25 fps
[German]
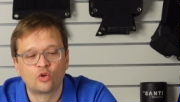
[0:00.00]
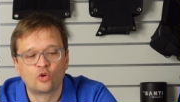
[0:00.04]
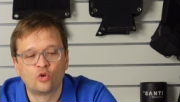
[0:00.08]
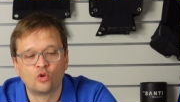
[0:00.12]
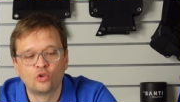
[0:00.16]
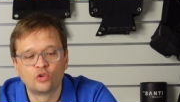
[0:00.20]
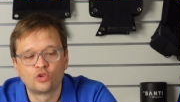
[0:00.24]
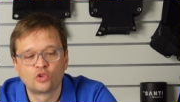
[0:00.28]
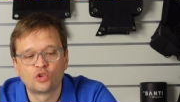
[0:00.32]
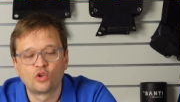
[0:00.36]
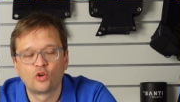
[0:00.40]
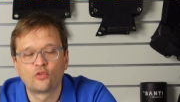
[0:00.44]

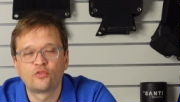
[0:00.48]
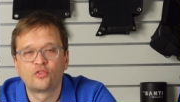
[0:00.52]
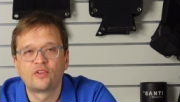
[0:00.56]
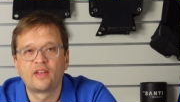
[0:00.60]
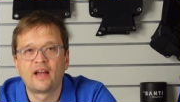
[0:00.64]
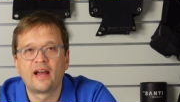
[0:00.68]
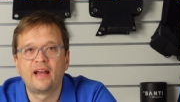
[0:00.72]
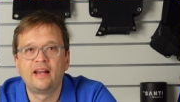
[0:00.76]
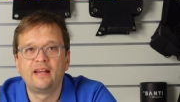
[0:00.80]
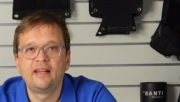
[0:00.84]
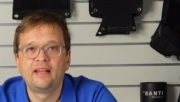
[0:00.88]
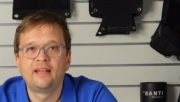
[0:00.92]

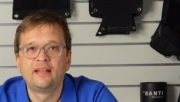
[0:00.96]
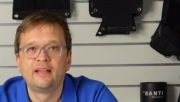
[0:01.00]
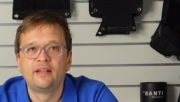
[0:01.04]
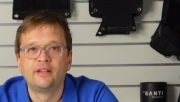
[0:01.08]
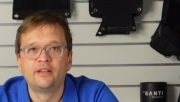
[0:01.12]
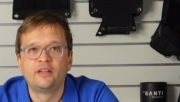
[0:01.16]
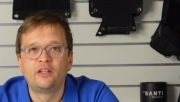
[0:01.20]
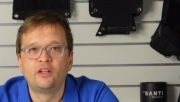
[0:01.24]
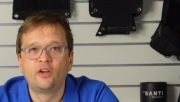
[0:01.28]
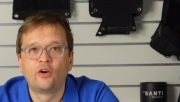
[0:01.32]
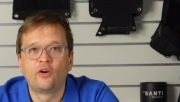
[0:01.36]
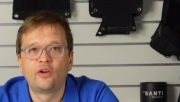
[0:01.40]
Kunststoffteile,
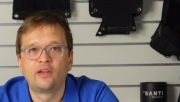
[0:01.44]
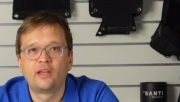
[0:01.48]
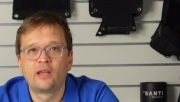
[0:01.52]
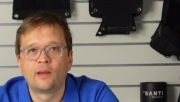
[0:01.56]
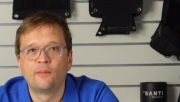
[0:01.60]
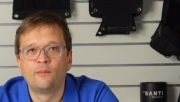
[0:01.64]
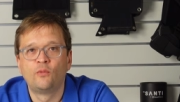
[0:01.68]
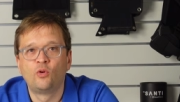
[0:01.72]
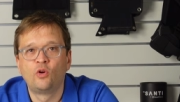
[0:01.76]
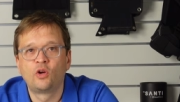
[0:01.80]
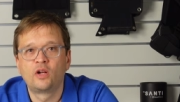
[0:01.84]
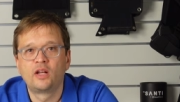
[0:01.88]
die euch
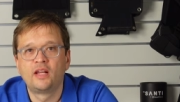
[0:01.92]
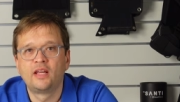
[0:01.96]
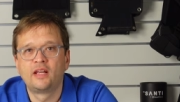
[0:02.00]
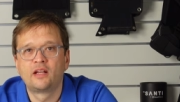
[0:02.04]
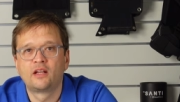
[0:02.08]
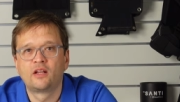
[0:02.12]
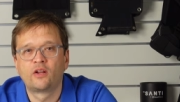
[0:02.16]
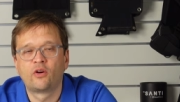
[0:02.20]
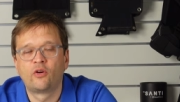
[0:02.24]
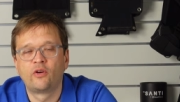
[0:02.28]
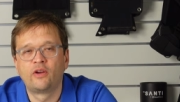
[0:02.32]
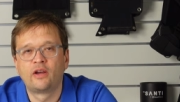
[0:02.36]

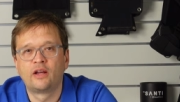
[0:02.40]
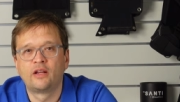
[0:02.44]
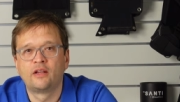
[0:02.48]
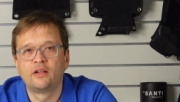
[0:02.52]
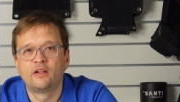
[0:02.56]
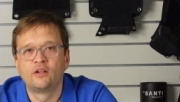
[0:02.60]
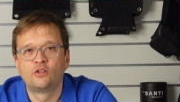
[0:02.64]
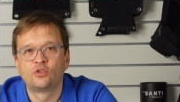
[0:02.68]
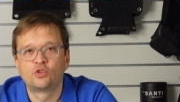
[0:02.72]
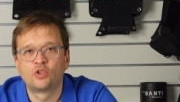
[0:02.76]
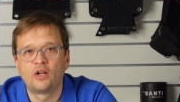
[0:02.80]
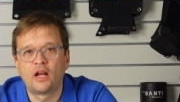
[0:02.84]
ermöglichen,
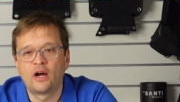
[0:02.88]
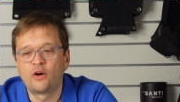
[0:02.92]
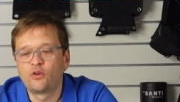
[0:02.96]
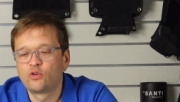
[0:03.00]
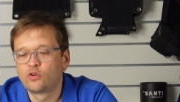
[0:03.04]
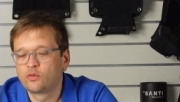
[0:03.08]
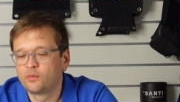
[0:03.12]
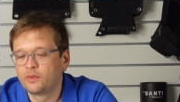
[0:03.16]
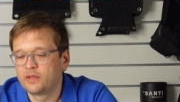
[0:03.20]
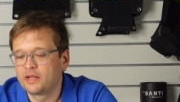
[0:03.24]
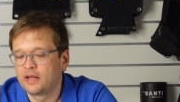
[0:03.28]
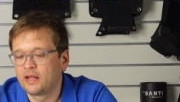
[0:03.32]
euren
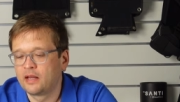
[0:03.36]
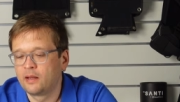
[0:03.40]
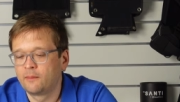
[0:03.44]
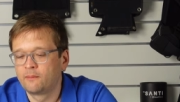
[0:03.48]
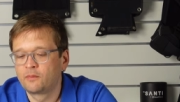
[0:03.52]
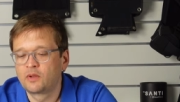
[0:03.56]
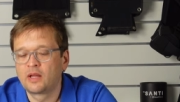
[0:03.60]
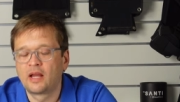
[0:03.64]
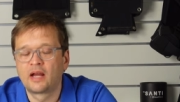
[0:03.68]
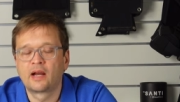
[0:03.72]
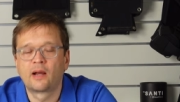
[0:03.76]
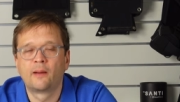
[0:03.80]
Schlauch mit
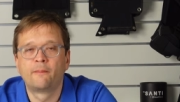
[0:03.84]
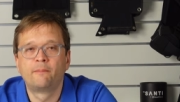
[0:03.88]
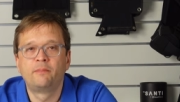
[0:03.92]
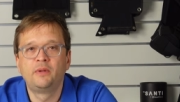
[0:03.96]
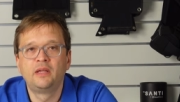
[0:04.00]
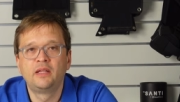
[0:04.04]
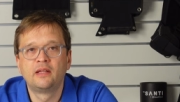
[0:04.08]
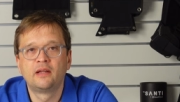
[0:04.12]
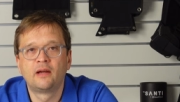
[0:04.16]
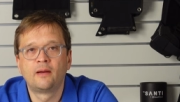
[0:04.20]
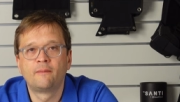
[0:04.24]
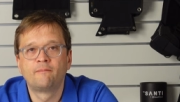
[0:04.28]
einem
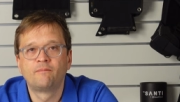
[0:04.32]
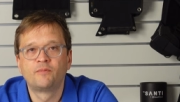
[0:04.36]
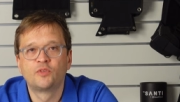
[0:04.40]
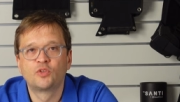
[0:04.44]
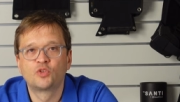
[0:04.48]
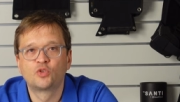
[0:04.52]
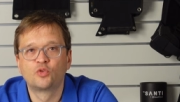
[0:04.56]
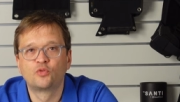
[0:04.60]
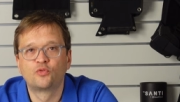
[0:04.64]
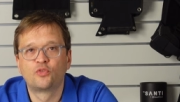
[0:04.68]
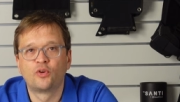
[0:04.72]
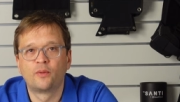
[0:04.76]
Karabiner
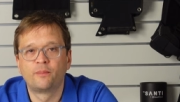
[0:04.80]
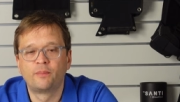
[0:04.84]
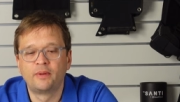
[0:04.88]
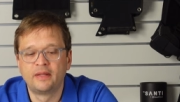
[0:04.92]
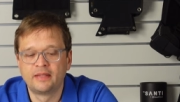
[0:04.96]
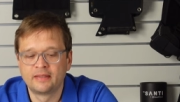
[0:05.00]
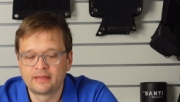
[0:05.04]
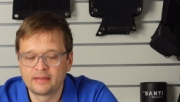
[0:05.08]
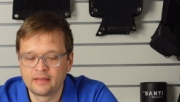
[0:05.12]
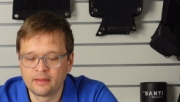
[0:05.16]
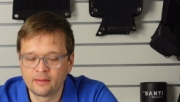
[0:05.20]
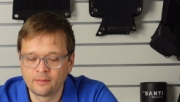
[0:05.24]
zu
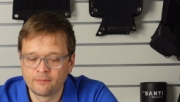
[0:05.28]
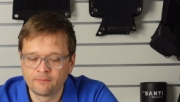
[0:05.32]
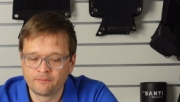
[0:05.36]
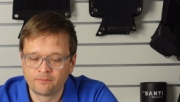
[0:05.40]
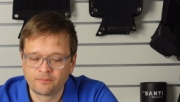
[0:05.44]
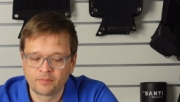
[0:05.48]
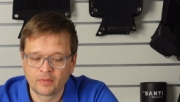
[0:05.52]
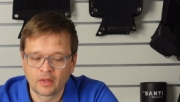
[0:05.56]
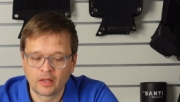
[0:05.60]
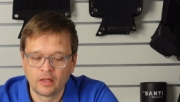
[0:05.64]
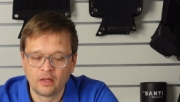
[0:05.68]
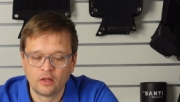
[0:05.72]
verbinden
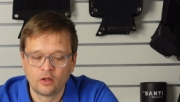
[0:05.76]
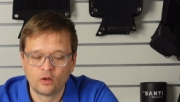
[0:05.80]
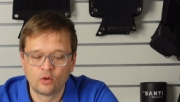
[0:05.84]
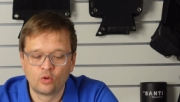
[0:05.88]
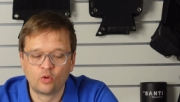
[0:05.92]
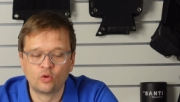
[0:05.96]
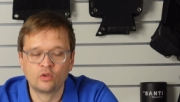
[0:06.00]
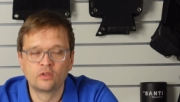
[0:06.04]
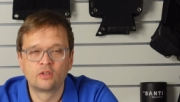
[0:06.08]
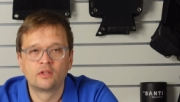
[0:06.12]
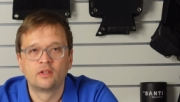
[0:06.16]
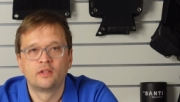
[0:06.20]

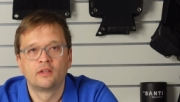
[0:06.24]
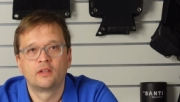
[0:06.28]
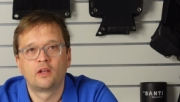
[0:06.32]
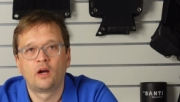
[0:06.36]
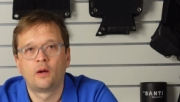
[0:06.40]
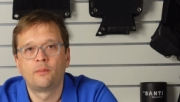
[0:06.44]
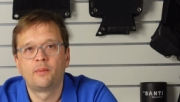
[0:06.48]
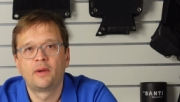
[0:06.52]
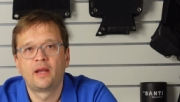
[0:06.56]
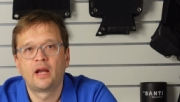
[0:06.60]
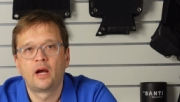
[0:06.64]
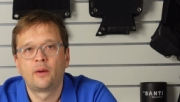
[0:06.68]
und
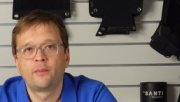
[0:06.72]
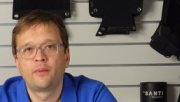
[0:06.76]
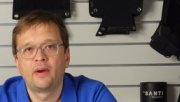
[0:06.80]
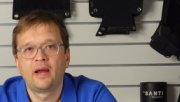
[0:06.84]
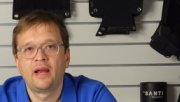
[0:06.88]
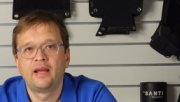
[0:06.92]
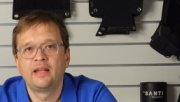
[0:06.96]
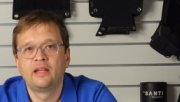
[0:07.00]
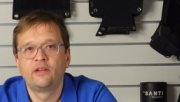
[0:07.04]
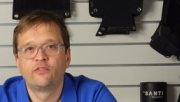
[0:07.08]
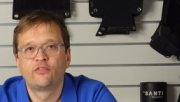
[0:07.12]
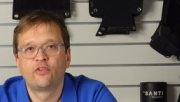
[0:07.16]
dabei aber
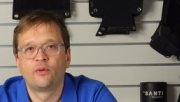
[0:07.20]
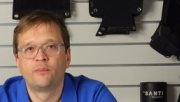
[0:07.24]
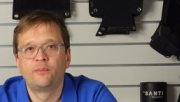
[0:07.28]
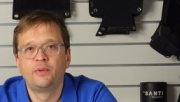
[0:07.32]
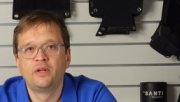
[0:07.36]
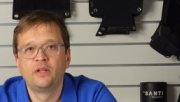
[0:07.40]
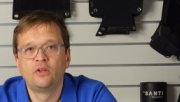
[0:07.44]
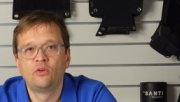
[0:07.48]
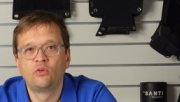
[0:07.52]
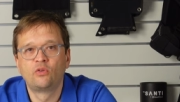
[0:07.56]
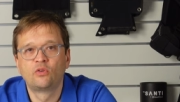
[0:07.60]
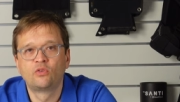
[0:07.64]
eine
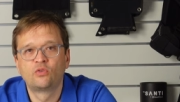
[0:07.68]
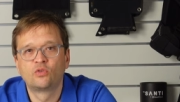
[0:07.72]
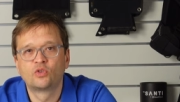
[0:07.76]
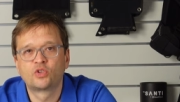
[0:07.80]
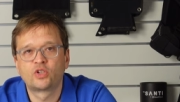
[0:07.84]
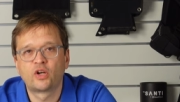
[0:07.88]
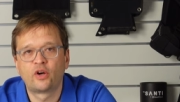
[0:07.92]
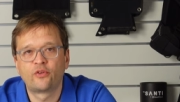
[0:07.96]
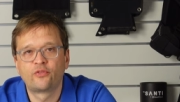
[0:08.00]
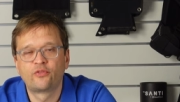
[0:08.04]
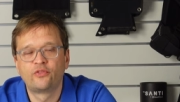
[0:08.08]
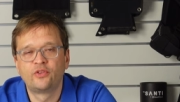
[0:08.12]
Verbindung zu
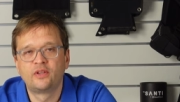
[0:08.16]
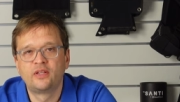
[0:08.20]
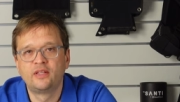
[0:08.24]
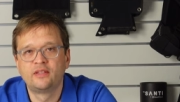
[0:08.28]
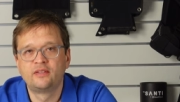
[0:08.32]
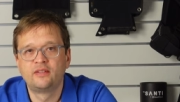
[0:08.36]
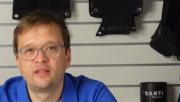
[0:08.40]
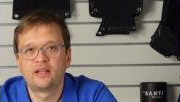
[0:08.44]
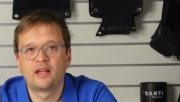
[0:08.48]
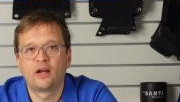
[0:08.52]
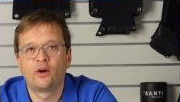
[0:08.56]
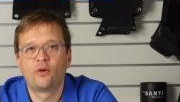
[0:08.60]
schaffen, die
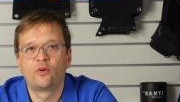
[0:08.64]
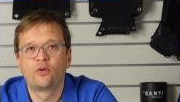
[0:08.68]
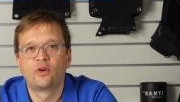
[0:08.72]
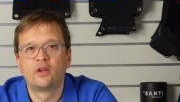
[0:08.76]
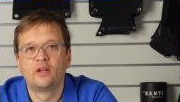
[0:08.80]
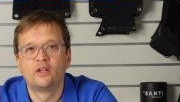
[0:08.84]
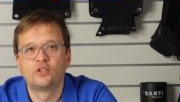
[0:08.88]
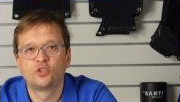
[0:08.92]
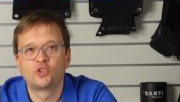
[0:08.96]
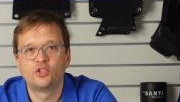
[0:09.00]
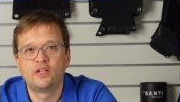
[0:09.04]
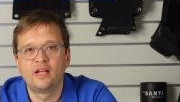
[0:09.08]
sich auch
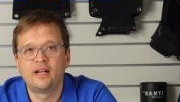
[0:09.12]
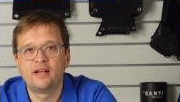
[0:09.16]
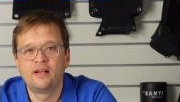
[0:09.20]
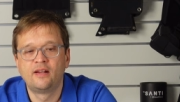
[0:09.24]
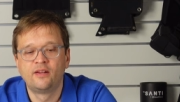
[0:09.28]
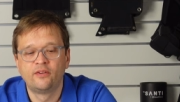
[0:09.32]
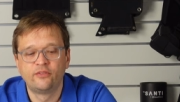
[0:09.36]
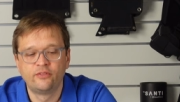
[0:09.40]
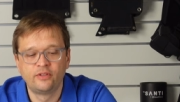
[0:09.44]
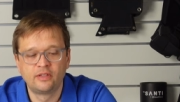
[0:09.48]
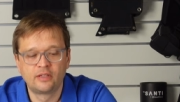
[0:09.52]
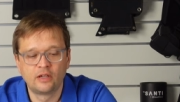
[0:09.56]

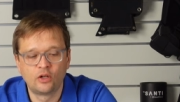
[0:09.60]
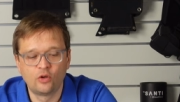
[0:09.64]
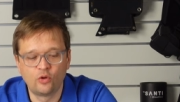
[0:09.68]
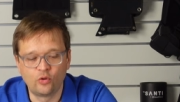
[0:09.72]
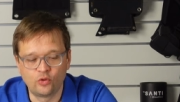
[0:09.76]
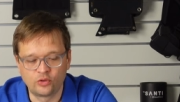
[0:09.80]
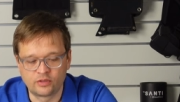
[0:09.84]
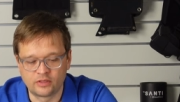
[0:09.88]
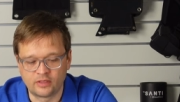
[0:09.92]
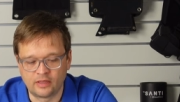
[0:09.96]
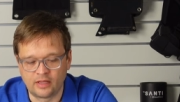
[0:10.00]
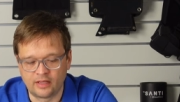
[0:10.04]
schnell wieder
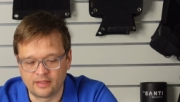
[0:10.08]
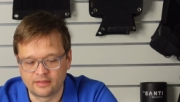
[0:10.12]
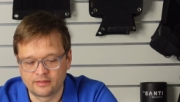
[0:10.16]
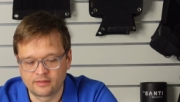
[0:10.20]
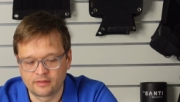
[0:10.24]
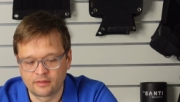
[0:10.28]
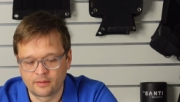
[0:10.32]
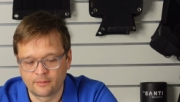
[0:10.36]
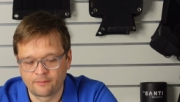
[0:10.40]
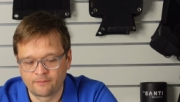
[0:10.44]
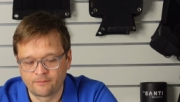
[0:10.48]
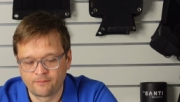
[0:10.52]
lösen
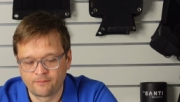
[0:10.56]
lässt.